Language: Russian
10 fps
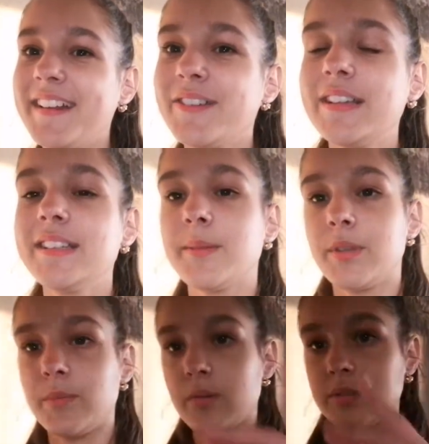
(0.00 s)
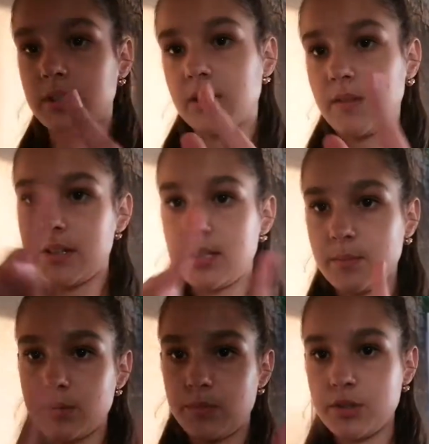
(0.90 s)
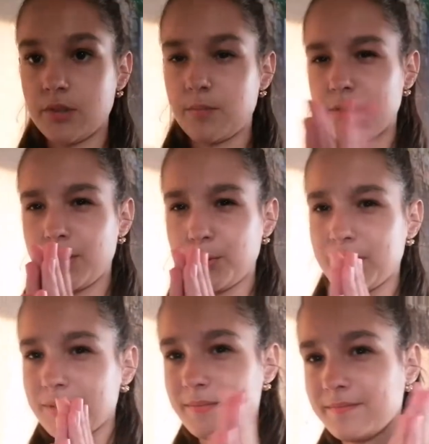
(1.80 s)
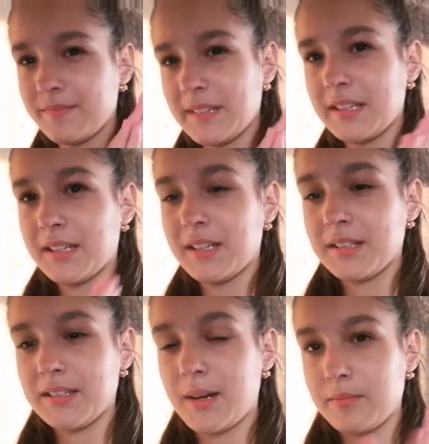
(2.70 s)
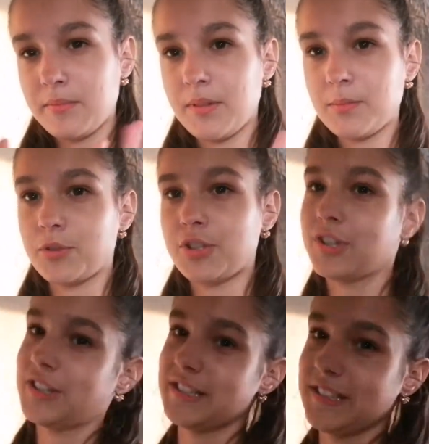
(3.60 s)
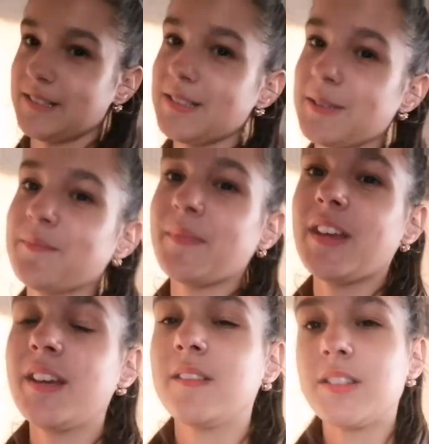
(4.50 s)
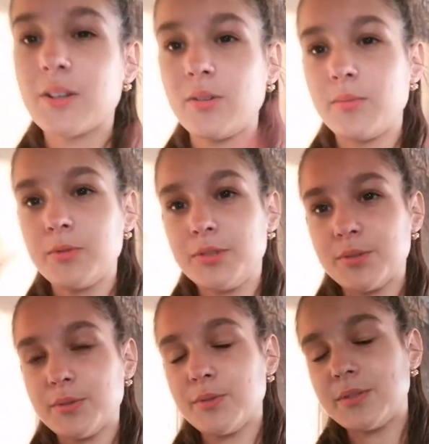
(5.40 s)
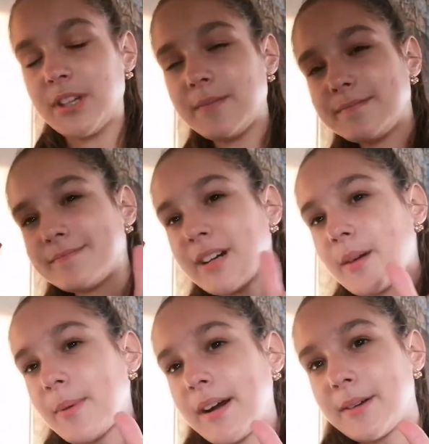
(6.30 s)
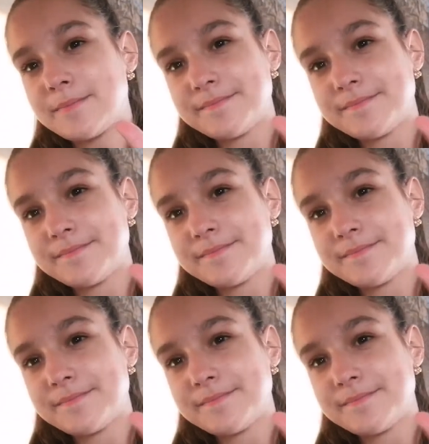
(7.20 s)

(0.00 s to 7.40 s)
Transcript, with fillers: Давайте там добьем, кстати, 200 подписчиков, пожалуйста. Там немножечко осталось. Всех люблю, целую, всем пока-пока.